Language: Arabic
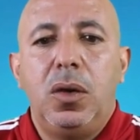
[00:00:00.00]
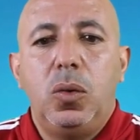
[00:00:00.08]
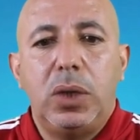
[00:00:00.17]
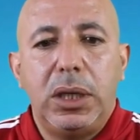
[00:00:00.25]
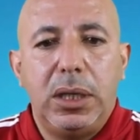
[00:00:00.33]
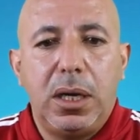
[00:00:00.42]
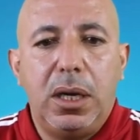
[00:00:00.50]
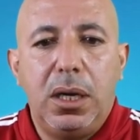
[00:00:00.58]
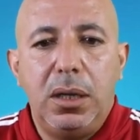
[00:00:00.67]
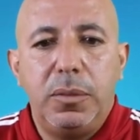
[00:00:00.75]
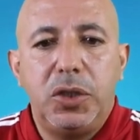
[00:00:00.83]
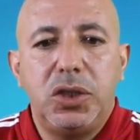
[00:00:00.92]

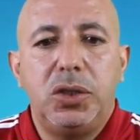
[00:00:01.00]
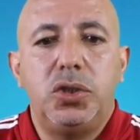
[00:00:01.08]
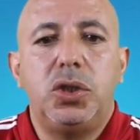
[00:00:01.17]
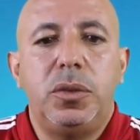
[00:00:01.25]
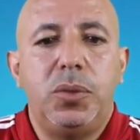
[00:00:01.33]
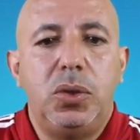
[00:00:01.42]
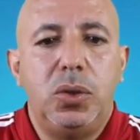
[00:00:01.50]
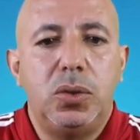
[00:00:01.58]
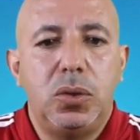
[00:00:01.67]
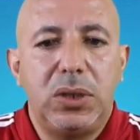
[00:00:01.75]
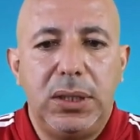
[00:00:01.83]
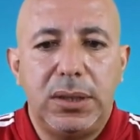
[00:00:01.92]
وغيرها باش نتجنبوا
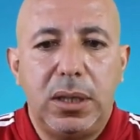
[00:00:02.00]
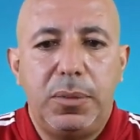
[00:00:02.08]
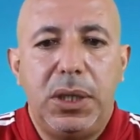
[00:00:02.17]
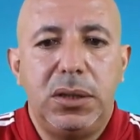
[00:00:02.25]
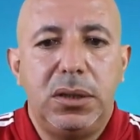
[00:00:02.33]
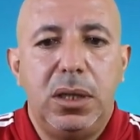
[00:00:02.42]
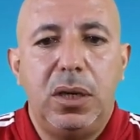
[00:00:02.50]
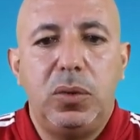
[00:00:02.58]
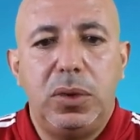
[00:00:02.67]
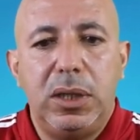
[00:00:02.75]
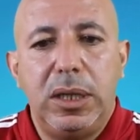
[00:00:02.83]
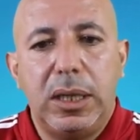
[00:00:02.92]
حدوث اصابات او
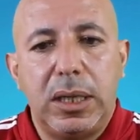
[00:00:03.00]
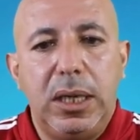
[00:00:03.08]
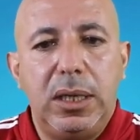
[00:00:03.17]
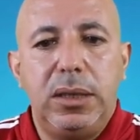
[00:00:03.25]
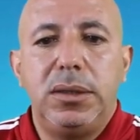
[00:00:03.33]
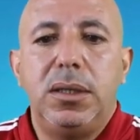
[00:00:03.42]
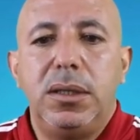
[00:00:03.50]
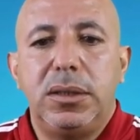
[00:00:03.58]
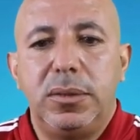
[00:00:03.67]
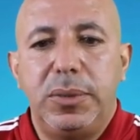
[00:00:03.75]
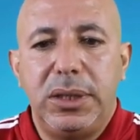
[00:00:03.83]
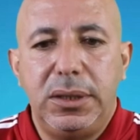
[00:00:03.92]
لا العرقله ديال
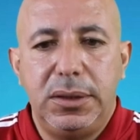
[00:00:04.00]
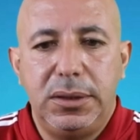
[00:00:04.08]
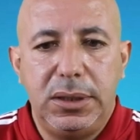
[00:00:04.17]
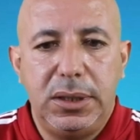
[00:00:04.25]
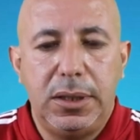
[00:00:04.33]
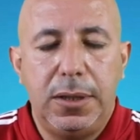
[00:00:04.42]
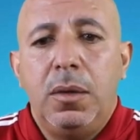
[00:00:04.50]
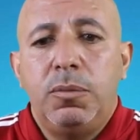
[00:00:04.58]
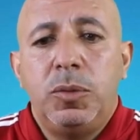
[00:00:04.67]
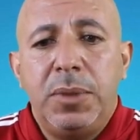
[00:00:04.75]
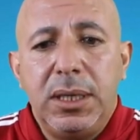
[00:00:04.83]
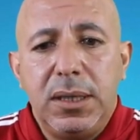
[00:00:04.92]
التمرين ديالنا
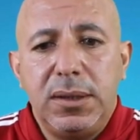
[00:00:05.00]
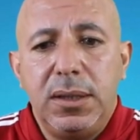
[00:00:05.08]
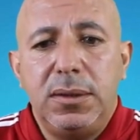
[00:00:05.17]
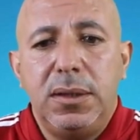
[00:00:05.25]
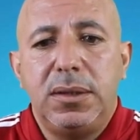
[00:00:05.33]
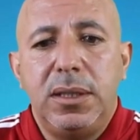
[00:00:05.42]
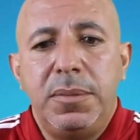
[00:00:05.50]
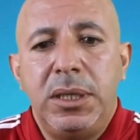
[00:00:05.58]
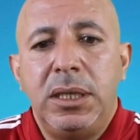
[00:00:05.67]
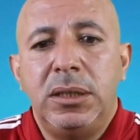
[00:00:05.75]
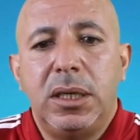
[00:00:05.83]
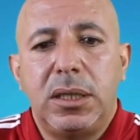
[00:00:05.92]
ممارسه
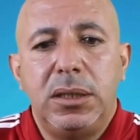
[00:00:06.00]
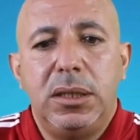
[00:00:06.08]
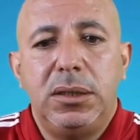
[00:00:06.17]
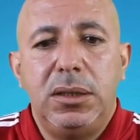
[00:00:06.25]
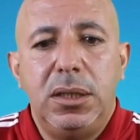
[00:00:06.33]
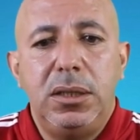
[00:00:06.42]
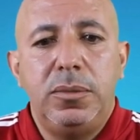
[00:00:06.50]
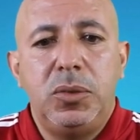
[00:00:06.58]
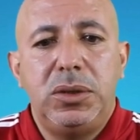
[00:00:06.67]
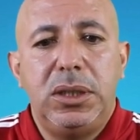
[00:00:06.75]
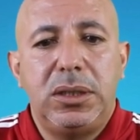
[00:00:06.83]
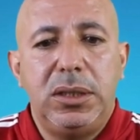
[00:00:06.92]
التمارين الرياضيه
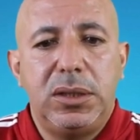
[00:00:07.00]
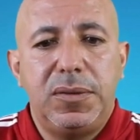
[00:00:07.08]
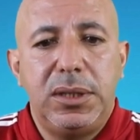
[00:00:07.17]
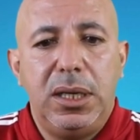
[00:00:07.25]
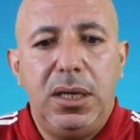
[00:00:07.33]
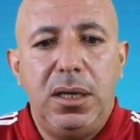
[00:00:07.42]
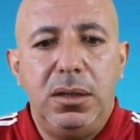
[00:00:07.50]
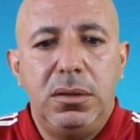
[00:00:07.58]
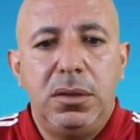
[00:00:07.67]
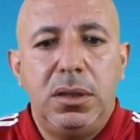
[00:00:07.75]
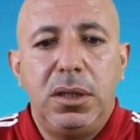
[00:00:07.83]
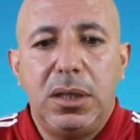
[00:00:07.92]
لمده نصف ساعه
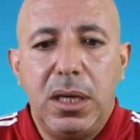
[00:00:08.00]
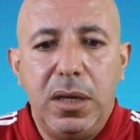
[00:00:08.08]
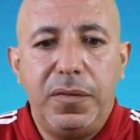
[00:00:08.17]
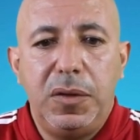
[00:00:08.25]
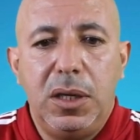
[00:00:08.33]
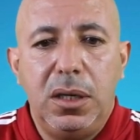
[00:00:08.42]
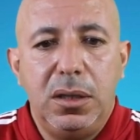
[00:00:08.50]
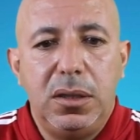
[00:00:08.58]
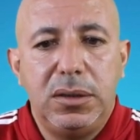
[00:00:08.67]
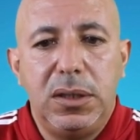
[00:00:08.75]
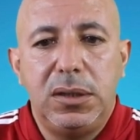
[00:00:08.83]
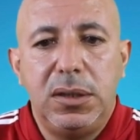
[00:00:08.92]
كافيه
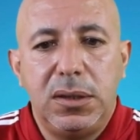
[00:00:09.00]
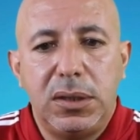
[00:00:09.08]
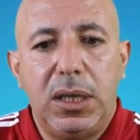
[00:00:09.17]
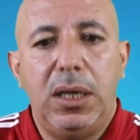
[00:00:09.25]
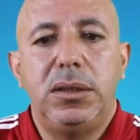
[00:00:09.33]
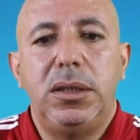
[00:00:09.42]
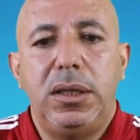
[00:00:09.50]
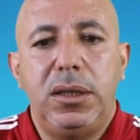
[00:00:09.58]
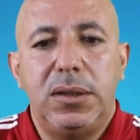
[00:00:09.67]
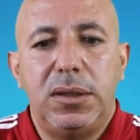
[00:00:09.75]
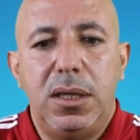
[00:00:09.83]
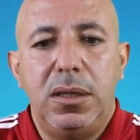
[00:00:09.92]
لتحسين الصحه ديال
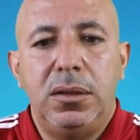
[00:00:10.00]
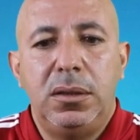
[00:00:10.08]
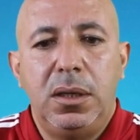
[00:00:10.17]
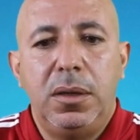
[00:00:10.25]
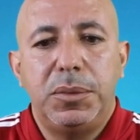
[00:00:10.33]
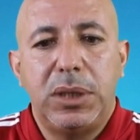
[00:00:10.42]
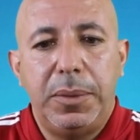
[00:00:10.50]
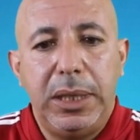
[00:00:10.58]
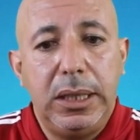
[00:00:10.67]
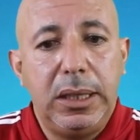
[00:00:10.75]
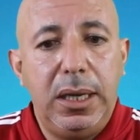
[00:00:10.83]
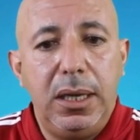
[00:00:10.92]
الانسان
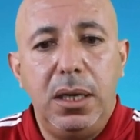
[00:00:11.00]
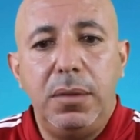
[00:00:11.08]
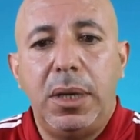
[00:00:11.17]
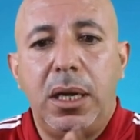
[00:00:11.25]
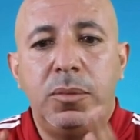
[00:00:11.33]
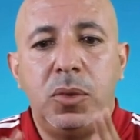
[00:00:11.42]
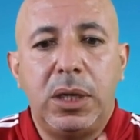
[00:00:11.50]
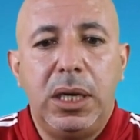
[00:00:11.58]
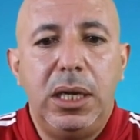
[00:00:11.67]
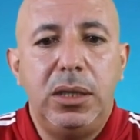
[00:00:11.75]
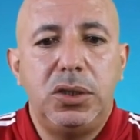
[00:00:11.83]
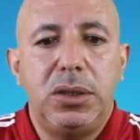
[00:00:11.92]
بطبيعه الحال مع
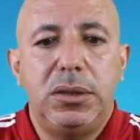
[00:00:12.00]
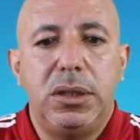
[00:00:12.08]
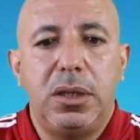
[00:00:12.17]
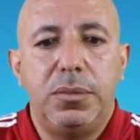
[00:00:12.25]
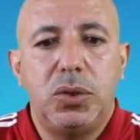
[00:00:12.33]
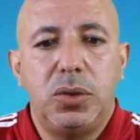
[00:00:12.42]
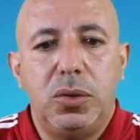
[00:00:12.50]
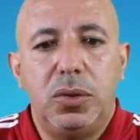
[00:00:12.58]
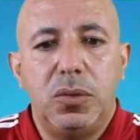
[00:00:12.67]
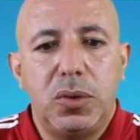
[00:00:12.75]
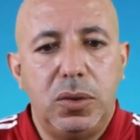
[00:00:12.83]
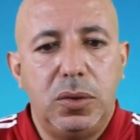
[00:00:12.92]
مراعاه شده
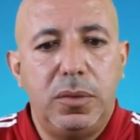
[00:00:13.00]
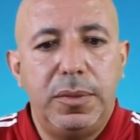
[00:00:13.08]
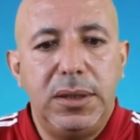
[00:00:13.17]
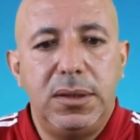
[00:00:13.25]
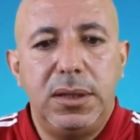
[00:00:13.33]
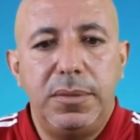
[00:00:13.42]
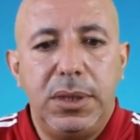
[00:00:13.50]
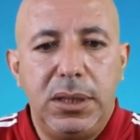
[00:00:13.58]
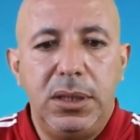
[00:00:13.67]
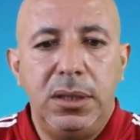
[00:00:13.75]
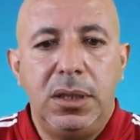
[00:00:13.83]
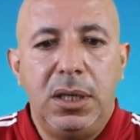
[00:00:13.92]
المجهود وصعوبه
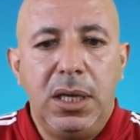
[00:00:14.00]
التمارين